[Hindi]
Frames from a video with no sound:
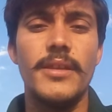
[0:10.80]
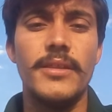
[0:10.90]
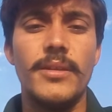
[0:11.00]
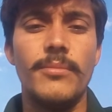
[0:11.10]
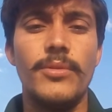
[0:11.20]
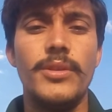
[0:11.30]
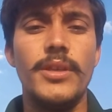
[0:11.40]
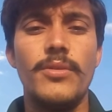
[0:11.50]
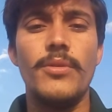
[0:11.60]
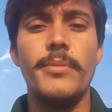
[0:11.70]
नरेंद्र मोदी
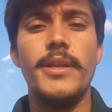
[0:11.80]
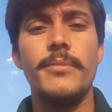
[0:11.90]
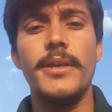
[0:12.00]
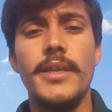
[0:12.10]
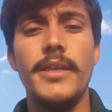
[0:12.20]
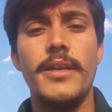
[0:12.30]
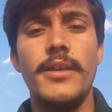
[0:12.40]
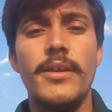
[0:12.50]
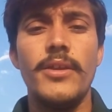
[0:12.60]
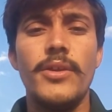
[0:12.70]
की गवर्नमेंट ने भगा दिया
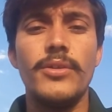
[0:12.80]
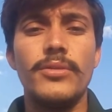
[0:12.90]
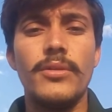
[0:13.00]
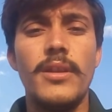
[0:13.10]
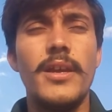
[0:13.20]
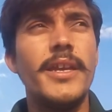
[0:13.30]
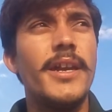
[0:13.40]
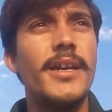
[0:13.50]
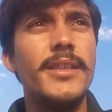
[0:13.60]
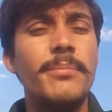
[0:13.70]
तो लगे
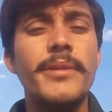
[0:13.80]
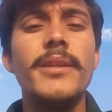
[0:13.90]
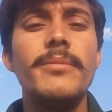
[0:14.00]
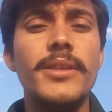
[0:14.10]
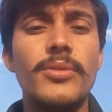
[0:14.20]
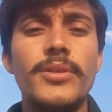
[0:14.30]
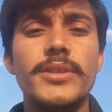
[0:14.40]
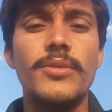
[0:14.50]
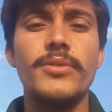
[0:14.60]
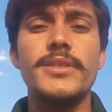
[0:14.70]
हाथ अपन ने भी थोड़ी
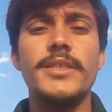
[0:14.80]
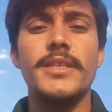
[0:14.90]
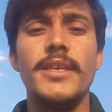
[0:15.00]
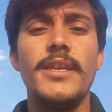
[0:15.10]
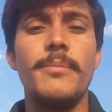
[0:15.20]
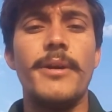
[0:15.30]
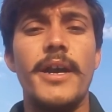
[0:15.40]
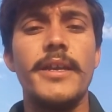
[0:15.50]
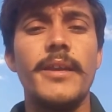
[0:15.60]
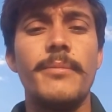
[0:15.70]
सी कोशिश की कि
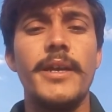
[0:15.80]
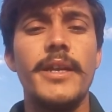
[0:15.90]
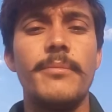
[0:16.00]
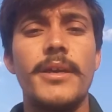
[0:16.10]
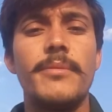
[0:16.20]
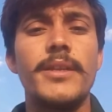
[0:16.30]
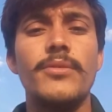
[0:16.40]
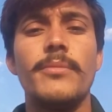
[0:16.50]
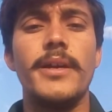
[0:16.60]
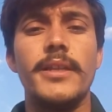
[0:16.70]
भाग गया भाग गया बार बार
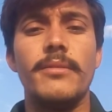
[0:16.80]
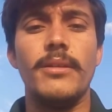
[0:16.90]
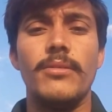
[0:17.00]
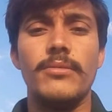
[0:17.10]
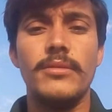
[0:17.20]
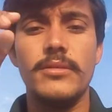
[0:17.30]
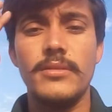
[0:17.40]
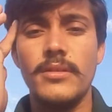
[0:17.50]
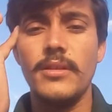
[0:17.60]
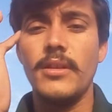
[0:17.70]
क्यों भाग रहे वे लोग
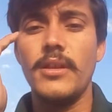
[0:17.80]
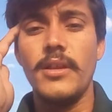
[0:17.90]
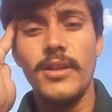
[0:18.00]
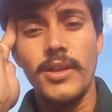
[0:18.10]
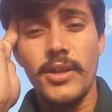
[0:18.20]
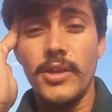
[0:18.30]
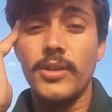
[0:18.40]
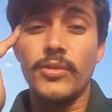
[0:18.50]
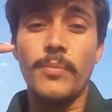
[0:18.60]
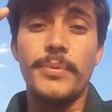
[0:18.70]

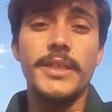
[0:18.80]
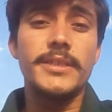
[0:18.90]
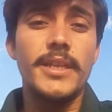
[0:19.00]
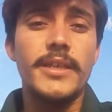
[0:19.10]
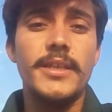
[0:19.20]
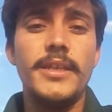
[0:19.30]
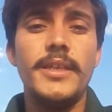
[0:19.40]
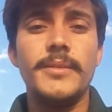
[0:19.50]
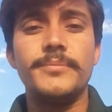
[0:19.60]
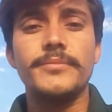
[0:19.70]
तो पता चला
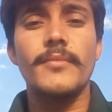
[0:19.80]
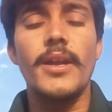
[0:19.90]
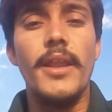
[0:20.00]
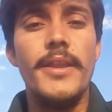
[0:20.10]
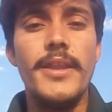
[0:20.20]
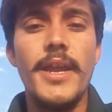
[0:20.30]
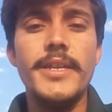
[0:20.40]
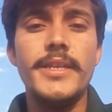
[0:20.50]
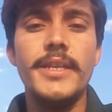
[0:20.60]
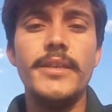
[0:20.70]
कि
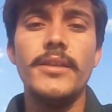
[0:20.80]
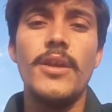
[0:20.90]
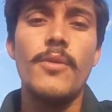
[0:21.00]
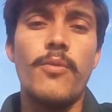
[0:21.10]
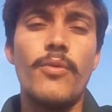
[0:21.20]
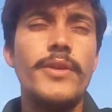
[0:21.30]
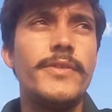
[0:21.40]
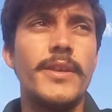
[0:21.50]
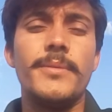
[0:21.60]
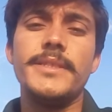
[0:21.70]

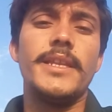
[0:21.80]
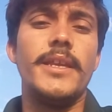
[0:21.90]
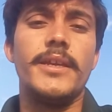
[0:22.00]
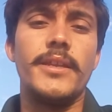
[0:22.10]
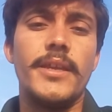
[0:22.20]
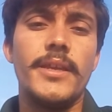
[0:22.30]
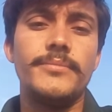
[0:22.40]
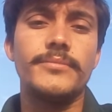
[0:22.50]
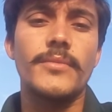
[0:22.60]
1947 से लेकर के